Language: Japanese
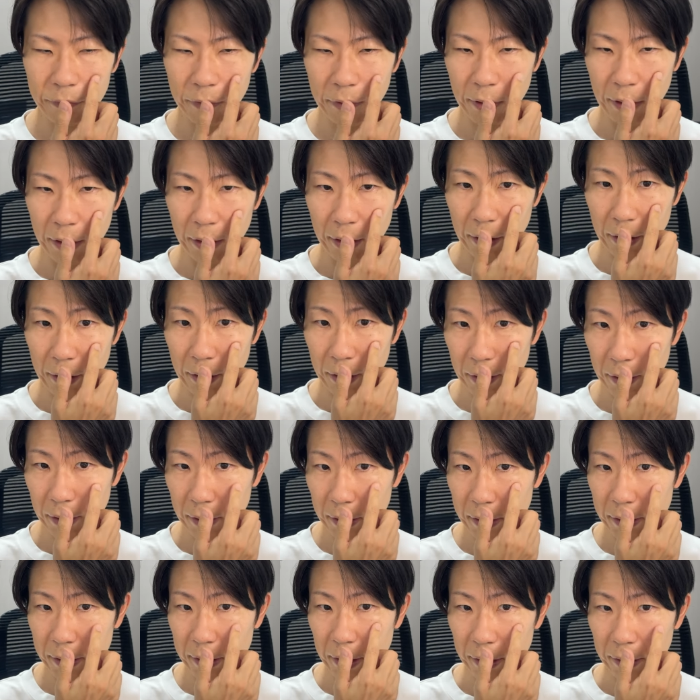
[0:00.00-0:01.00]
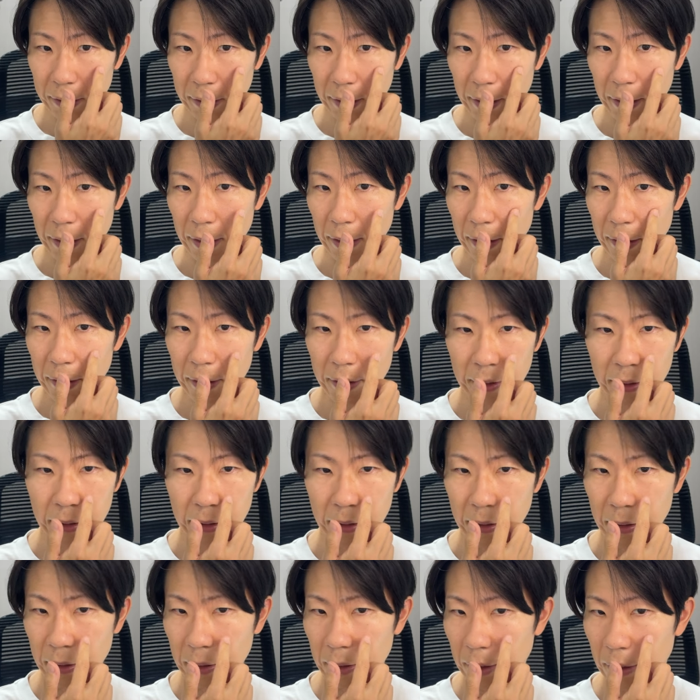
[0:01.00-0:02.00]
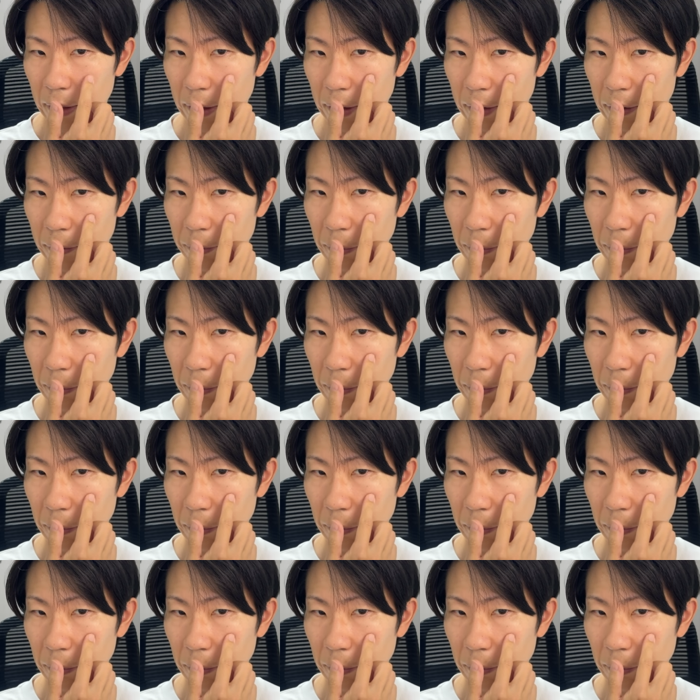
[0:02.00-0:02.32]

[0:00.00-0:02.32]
えー、してて、えー、